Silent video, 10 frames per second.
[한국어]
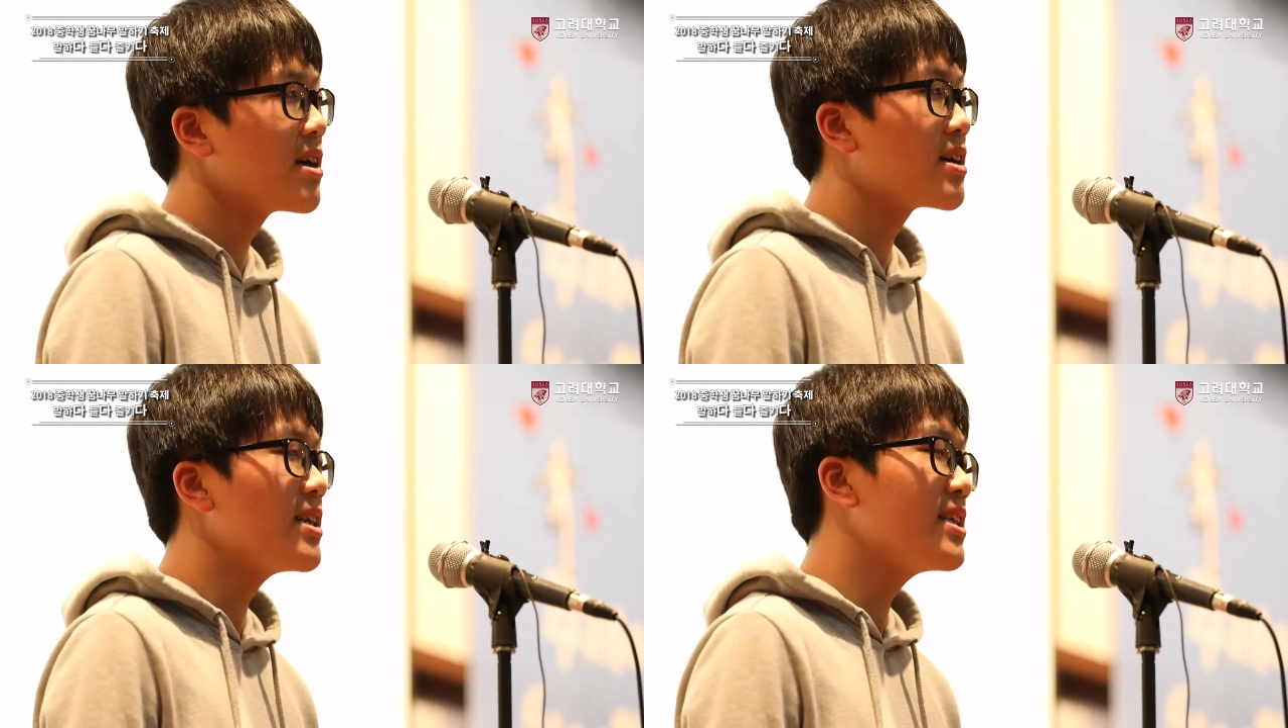
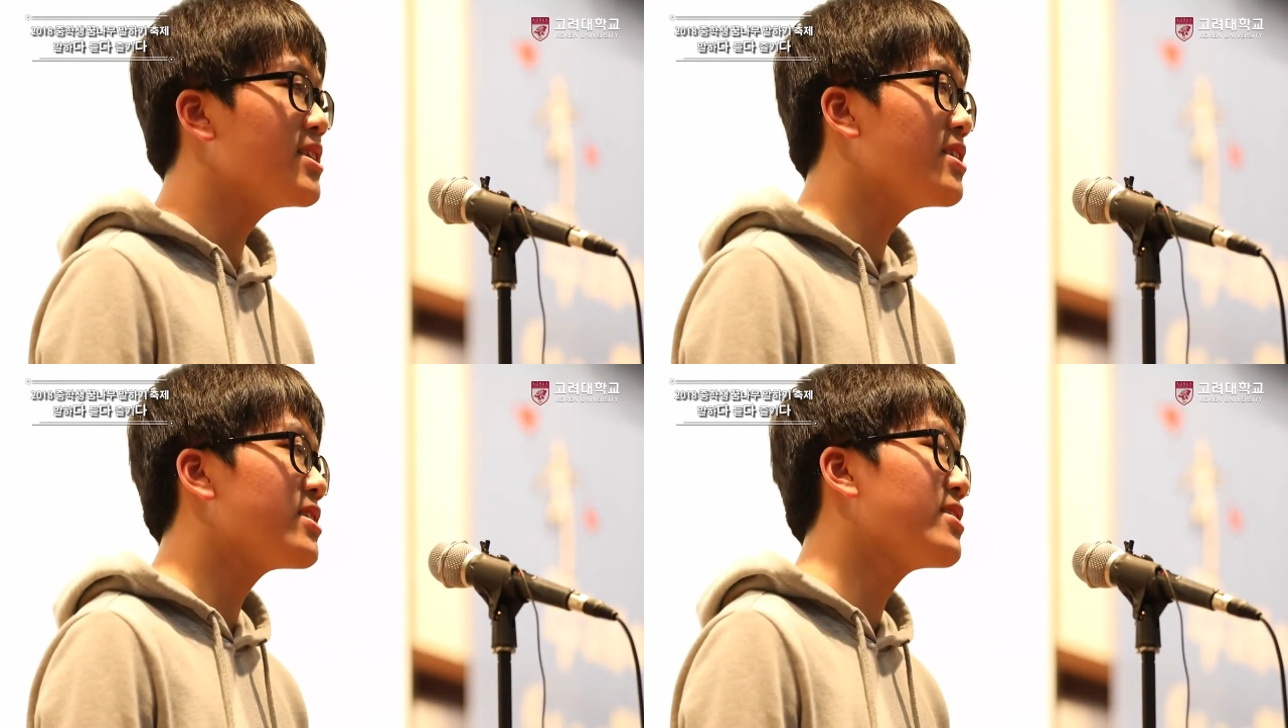
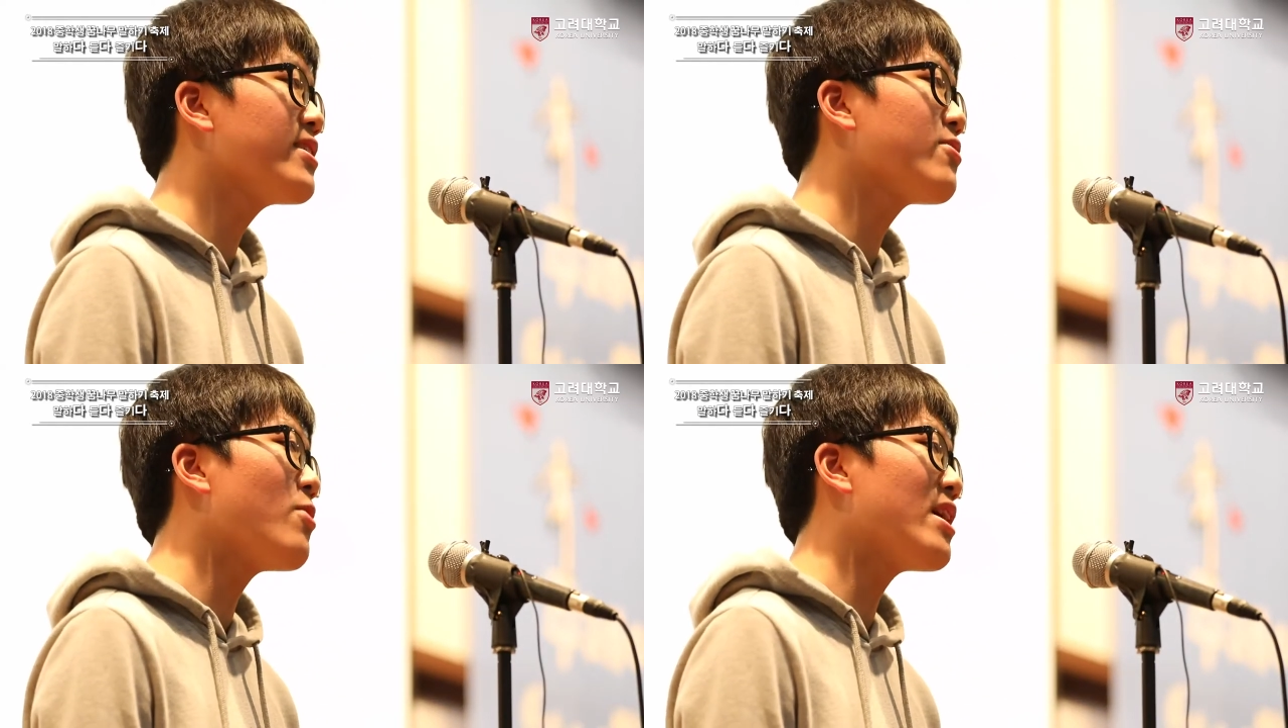그래서
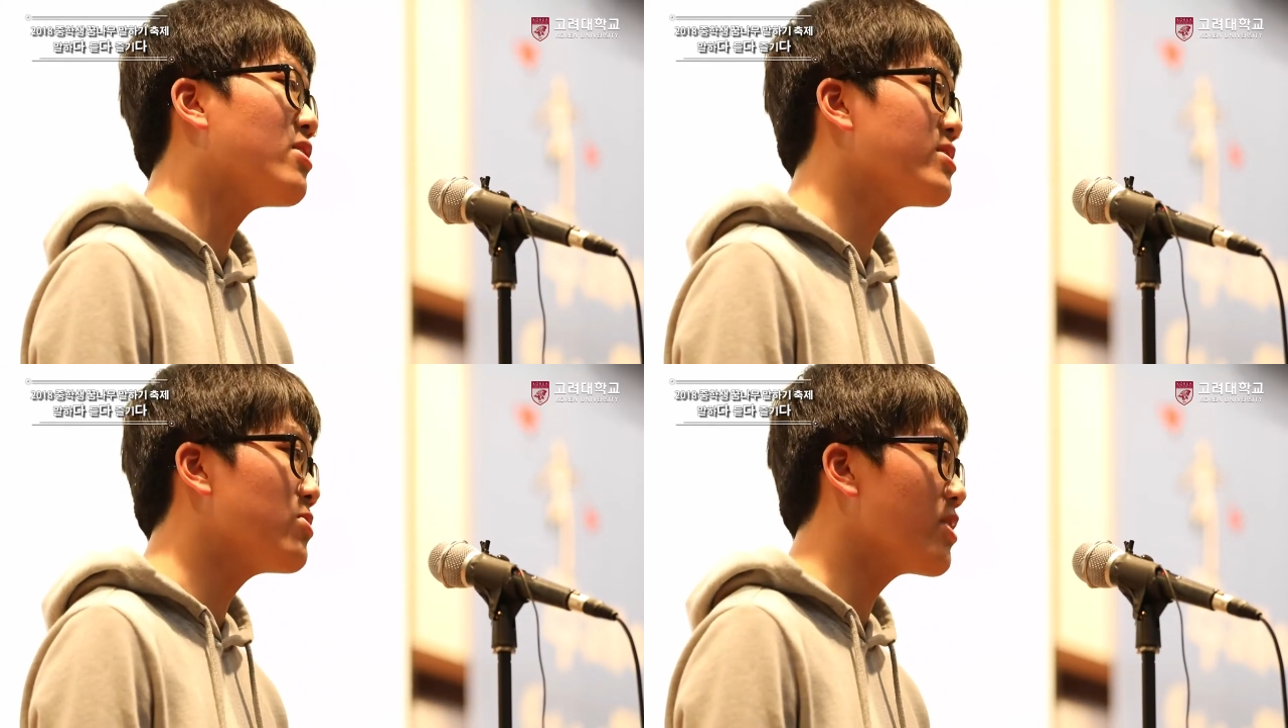저는
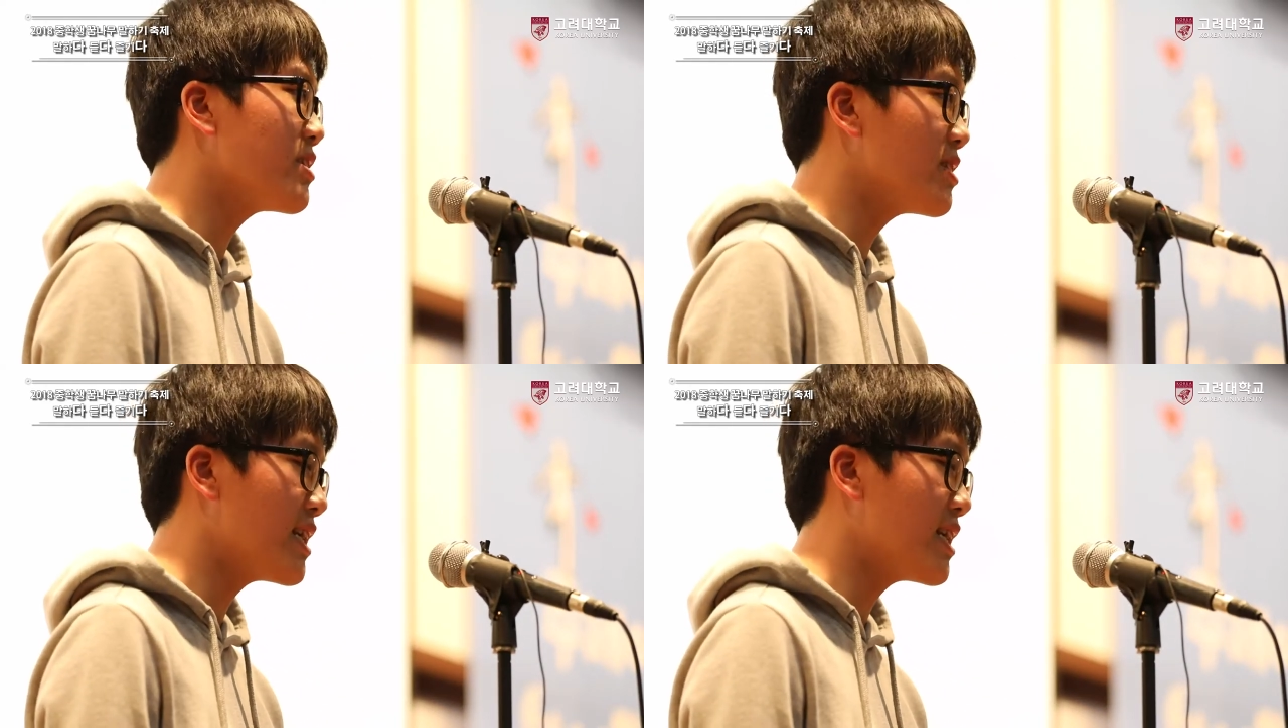과거 속에서